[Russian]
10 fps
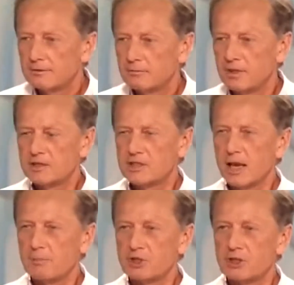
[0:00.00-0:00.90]
Мы
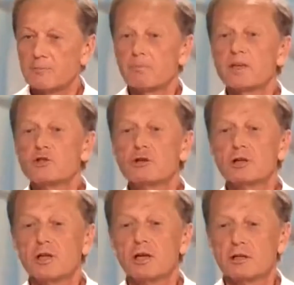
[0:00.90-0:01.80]
ресепшн. Еще
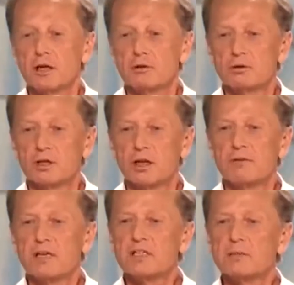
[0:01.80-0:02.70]
одна. Я говорю, тогда
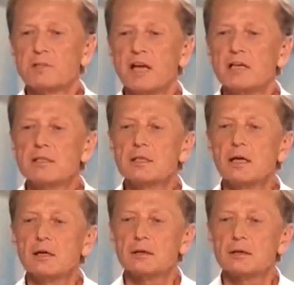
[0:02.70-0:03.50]
вы ресепционистка.